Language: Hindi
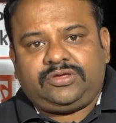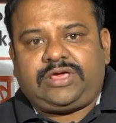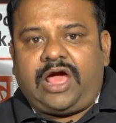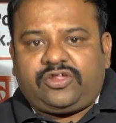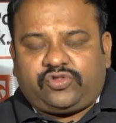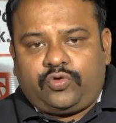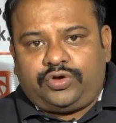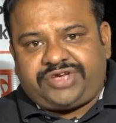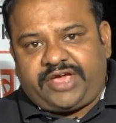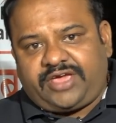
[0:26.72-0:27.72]
क्या
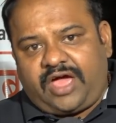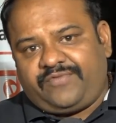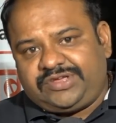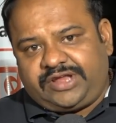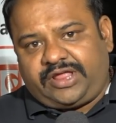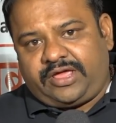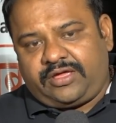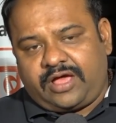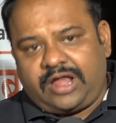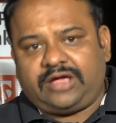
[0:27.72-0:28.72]
सोच है क्या विजन है
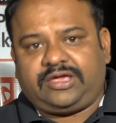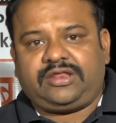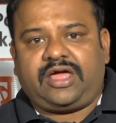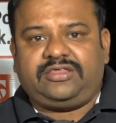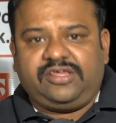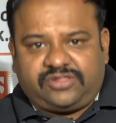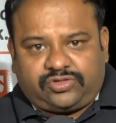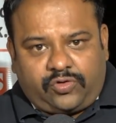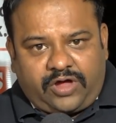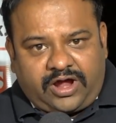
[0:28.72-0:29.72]
हालांकि राजनीति से
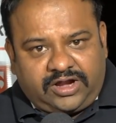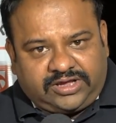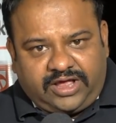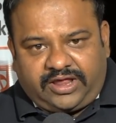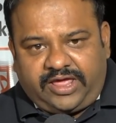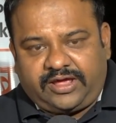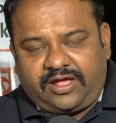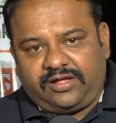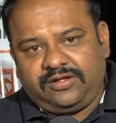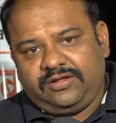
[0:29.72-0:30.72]
थोड़ा हट कर
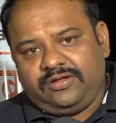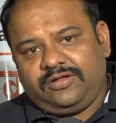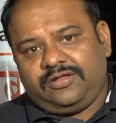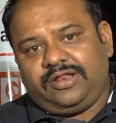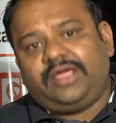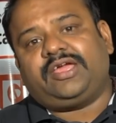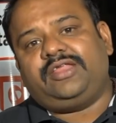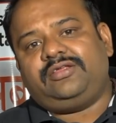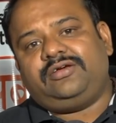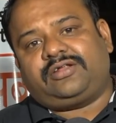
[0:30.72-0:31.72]
रहेगा
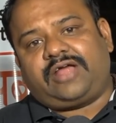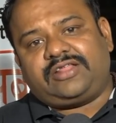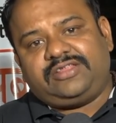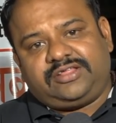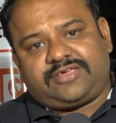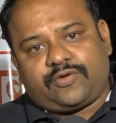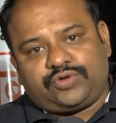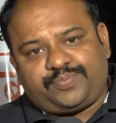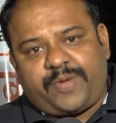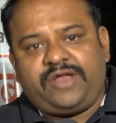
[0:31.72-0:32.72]
लेकिन राजनीति के
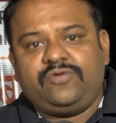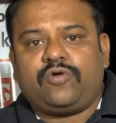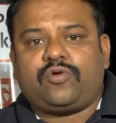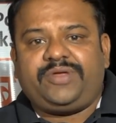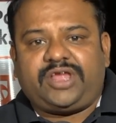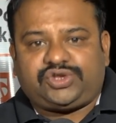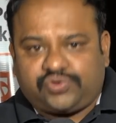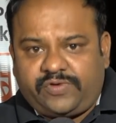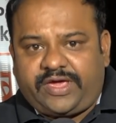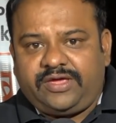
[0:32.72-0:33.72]
कुछ पहलुओं को बिना
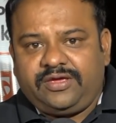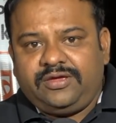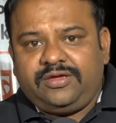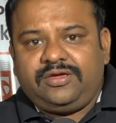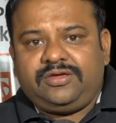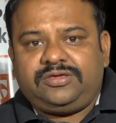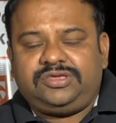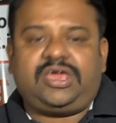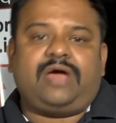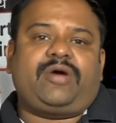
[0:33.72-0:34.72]
छुए
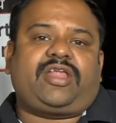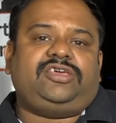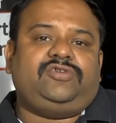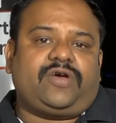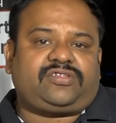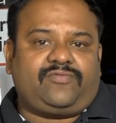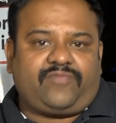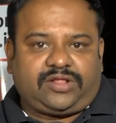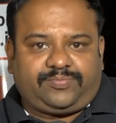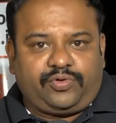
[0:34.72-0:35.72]
ये हमारा युवा
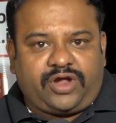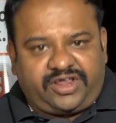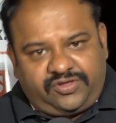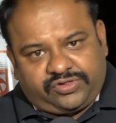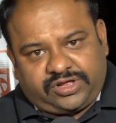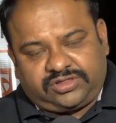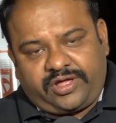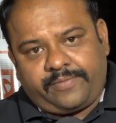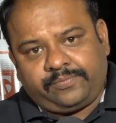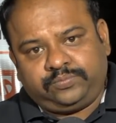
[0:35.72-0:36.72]
संवाद पूरा नहीं हो सकता